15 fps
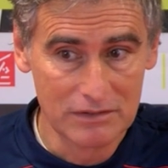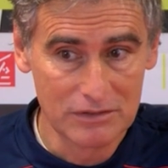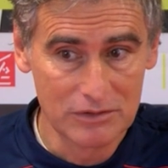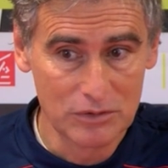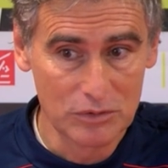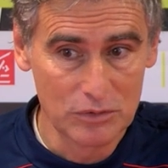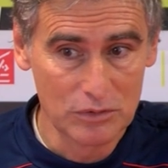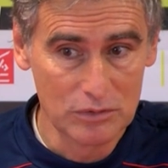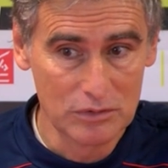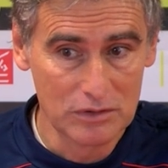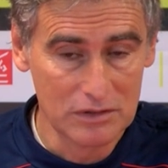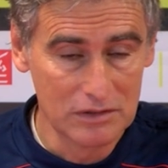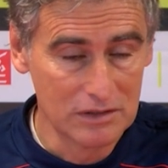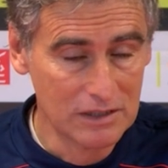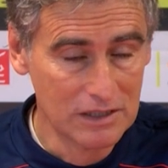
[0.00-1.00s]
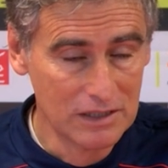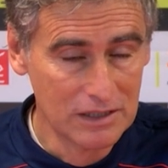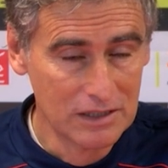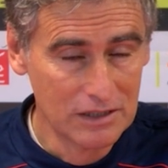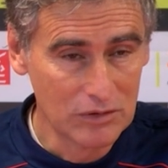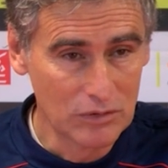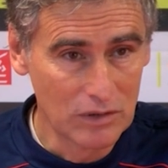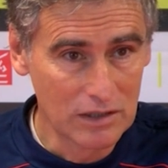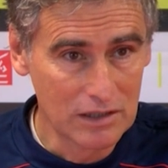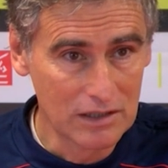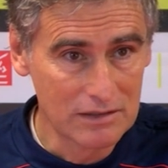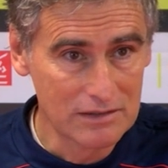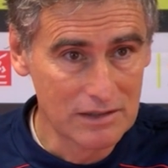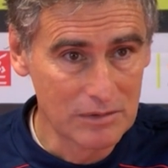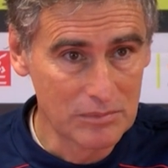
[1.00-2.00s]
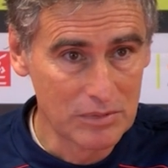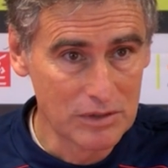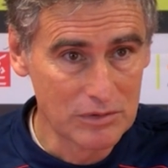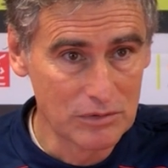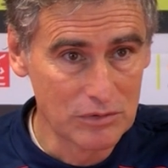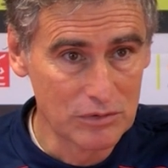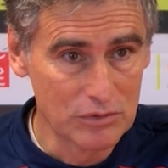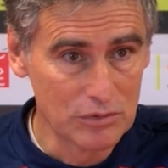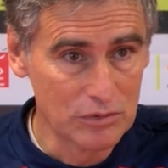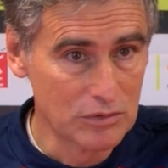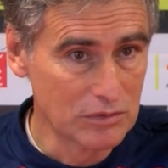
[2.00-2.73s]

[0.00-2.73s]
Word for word: on se retrouve 3, 4, 5 places au-dessus.